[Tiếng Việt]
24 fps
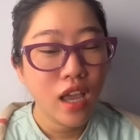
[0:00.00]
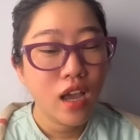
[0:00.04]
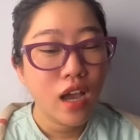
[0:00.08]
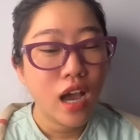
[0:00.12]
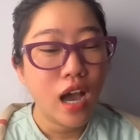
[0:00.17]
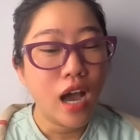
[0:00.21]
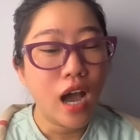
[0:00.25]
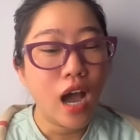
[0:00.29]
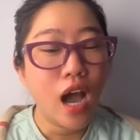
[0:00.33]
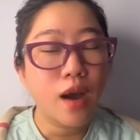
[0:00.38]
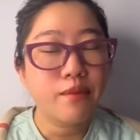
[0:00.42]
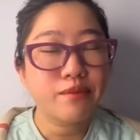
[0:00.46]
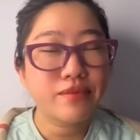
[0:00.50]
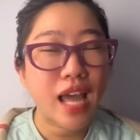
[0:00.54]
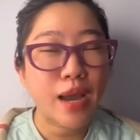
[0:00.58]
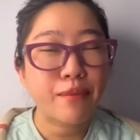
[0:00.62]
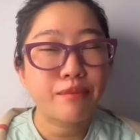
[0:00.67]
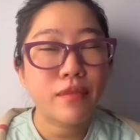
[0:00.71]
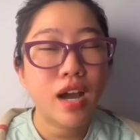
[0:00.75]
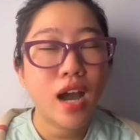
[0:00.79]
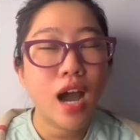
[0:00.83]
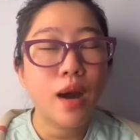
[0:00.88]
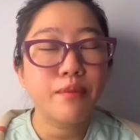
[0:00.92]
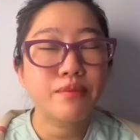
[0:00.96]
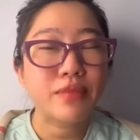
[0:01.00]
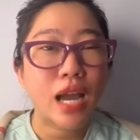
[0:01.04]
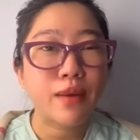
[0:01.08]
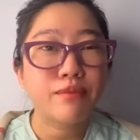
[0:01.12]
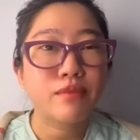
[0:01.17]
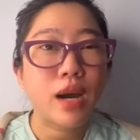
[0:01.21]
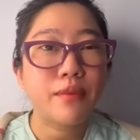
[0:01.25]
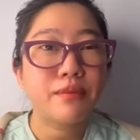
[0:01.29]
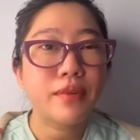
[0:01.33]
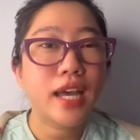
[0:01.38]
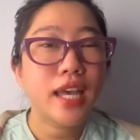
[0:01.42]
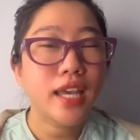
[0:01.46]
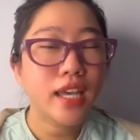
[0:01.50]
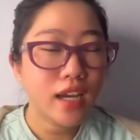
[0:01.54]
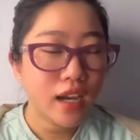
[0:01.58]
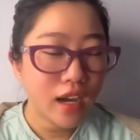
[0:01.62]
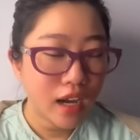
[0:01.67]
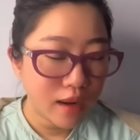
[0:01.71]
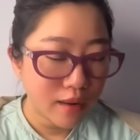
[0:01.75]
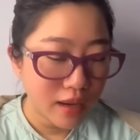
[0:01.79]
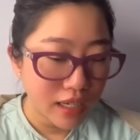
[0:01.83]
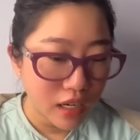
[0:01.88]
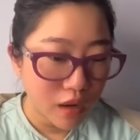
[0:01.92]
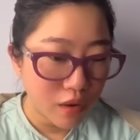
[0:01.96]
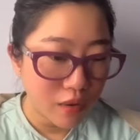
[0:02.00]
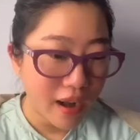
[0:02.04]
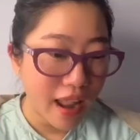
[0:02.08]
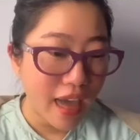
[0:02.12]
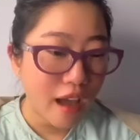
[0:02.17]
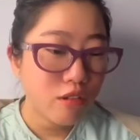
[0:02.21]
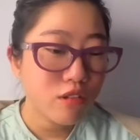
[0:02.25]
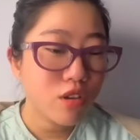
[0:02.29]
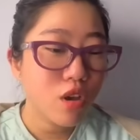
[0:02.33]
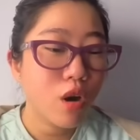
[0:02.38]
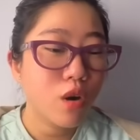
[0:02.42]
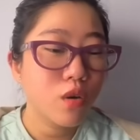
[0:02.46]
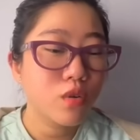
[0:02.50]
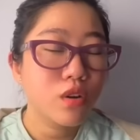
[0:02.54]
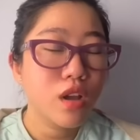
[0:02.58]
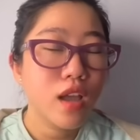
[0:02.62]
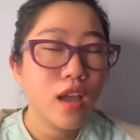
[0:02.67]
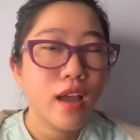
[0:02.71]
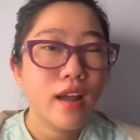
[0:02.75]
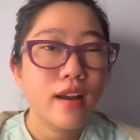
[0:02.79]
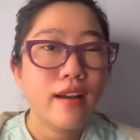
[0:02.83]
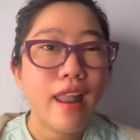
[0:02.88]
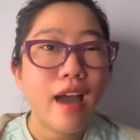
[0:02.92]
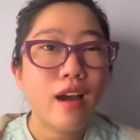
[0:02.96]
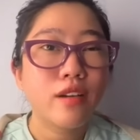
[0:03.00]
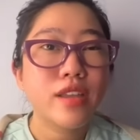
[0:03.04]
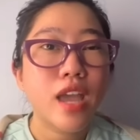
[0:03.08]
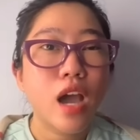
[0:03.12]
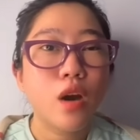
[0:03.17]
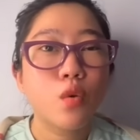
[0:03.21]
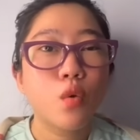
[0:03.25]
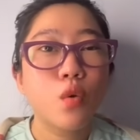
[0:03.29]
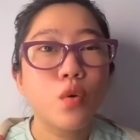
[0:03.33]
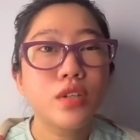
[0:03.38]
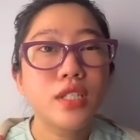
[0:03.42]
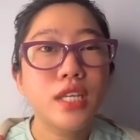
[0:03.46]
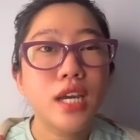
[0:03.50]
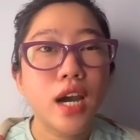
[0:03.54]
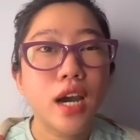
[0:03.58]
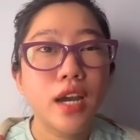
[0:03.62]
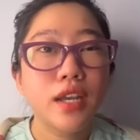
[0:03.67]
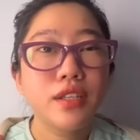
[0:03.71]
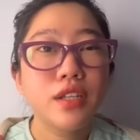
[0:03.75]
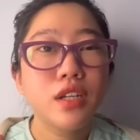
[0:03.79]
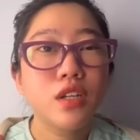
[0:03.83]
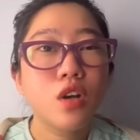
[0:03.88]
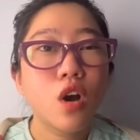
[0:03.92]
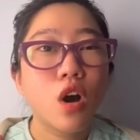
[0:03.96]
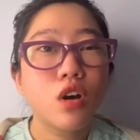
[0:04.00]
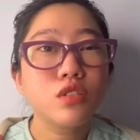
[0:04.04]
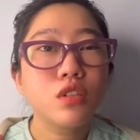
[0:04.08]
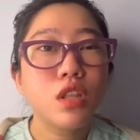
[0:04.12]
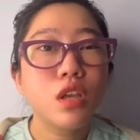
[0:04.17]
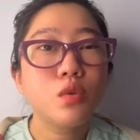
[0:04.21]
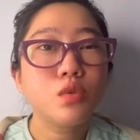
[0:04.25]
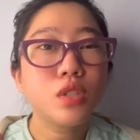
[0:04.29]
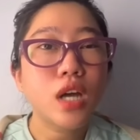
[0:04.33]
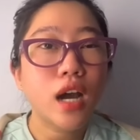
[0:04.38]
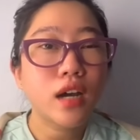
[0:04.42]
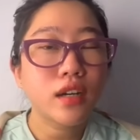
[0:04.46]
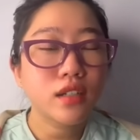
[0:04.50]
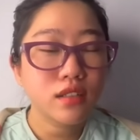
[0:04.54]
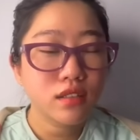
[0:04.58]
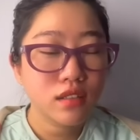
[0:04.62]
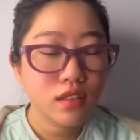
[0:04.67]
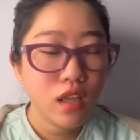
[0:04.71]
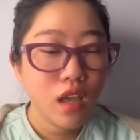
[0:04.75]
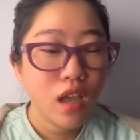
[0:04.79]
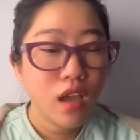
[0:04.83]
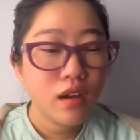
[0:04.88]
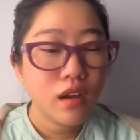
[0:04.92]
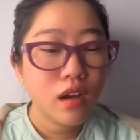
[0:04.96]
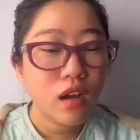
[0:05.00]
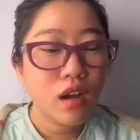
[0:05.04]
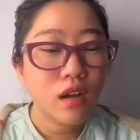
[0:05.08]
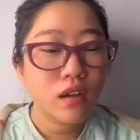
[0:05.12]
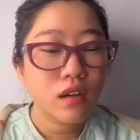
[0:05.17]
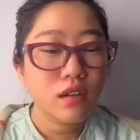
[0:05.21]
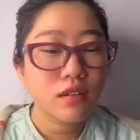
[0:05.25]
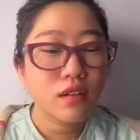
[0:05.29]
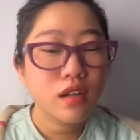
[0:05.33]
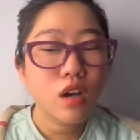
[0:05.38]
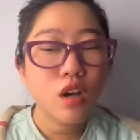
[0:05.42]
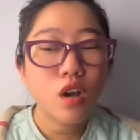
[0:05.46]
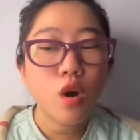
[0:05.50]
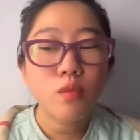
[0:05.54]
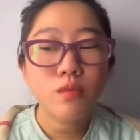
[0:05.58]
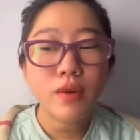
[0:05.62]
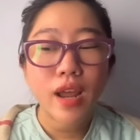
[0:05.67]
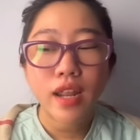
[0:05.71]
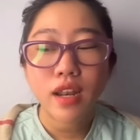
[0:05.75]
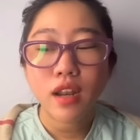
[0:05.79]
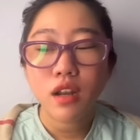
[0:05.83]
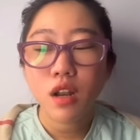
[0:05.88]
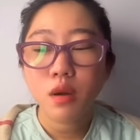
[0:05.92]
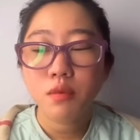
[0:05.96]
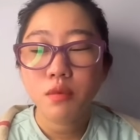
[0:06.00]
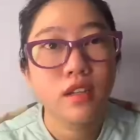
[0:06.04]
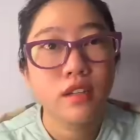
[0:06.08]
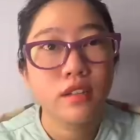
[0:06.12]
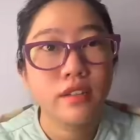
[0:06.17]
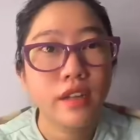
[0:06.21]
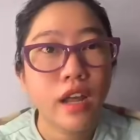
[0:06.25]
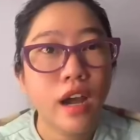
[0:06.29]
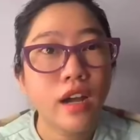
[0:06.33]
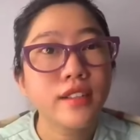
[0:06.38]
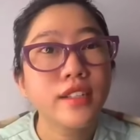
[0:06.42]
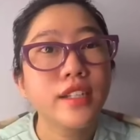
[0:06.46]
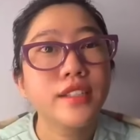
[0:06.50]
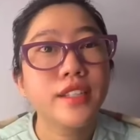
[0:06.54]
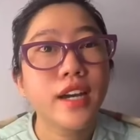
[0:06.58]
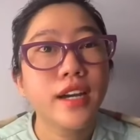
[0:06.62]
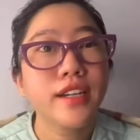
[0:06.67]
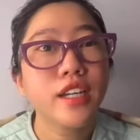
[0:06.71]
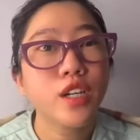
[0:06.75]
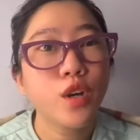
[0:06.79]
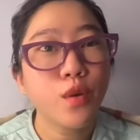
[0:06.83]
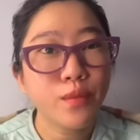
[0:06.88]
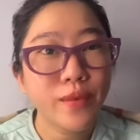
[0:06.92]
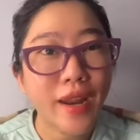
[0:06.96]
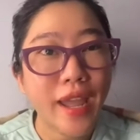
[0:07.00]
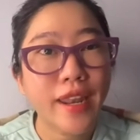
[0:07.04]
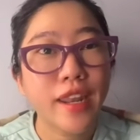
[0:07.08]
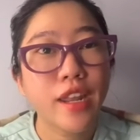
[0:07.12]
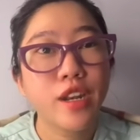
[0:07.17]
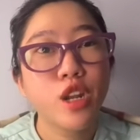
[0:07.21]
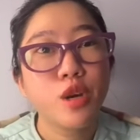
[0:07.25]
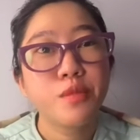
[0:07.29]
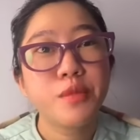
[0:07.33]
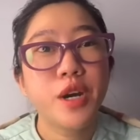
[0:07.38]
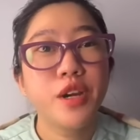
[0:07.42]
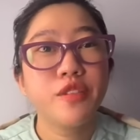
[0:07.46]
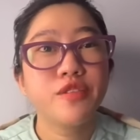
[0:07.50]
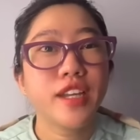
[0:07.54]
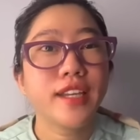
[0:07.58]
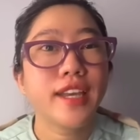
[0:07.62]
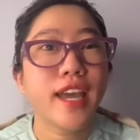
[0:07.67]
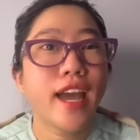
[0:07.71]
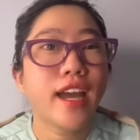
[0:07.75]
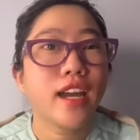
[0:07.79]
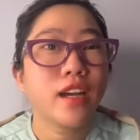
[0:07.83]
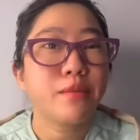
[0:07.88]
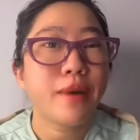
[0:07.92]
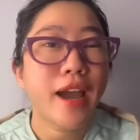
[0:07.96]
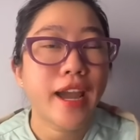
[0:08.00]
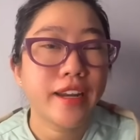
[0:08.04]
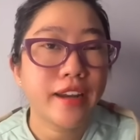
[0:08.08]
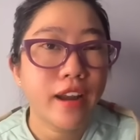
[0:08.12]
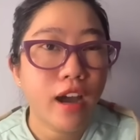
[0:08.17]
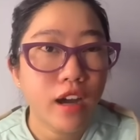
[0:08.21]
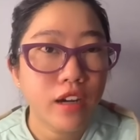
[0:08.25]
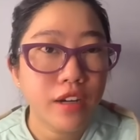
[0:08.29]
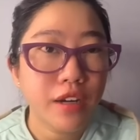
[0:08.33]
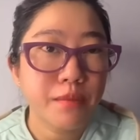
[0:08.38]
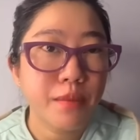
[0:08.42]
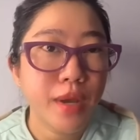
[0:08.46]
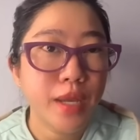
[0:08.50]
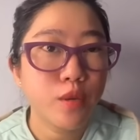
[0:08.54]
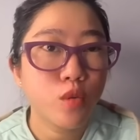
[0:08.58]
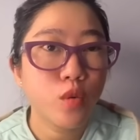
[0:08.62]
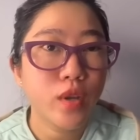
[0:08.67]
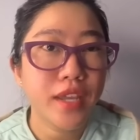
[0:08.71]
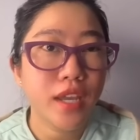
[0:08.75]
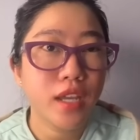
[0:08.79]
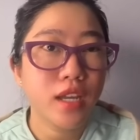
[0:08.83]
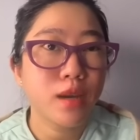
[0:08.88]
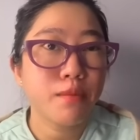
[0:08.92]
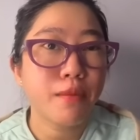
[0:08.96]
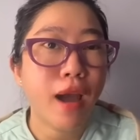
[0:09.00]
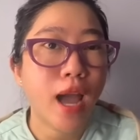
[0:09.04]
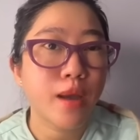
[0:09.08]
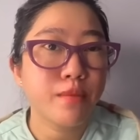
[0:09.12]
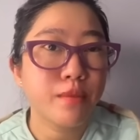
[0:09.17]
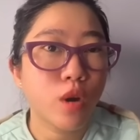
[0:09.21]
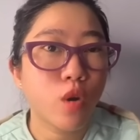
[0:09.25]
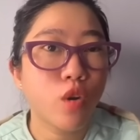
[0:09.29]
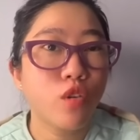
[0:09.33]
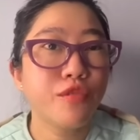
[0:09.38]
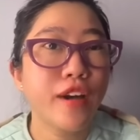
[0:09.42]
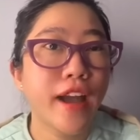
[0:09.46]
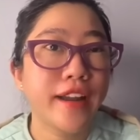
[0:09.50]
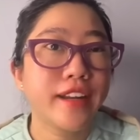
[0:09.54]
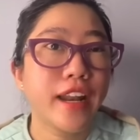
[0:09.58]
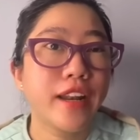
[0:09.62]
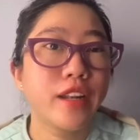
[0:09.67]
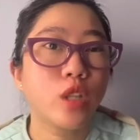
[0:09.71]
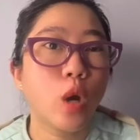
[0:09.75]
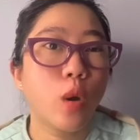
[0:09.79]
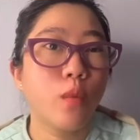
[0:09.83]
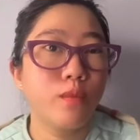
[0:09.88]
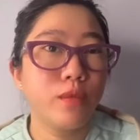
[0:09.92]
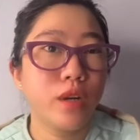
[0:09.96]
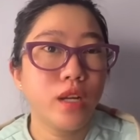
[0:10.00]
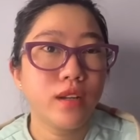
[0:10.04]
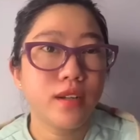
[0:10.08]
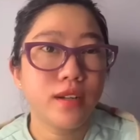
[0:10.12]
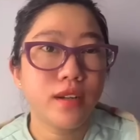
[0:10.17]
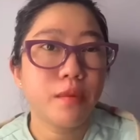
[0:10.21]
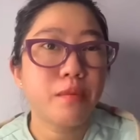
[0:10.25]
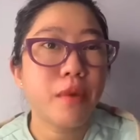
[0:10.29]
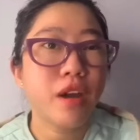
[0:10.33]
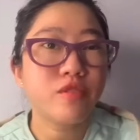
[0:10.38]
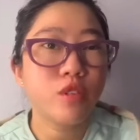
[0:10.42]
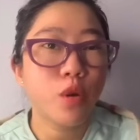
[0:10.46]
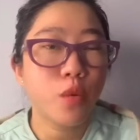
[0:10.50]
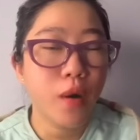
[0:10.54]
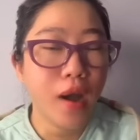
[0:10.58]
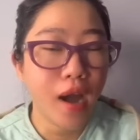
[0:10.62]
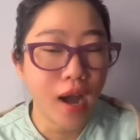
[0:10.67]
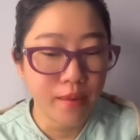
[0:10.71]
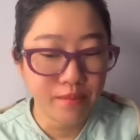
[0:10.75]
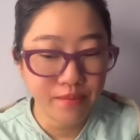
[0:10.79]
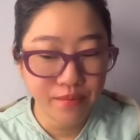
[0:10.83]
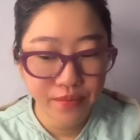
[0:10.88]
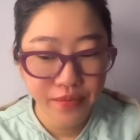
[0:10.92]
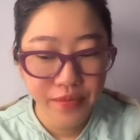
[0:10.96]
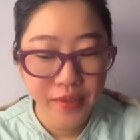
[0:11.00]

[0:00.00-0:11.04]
à, hợp tâm hợp tâm hợp ý rồi bắt đầu lao vô lao vào cuộc chơi như con thiêu thân à, cái khúc này là nêu đó thì tới cái khúc này là nêu mười phải ca cái bài đó đó mấy quý vị cái bài mà của phan đình tùng đó nó mới phù hợp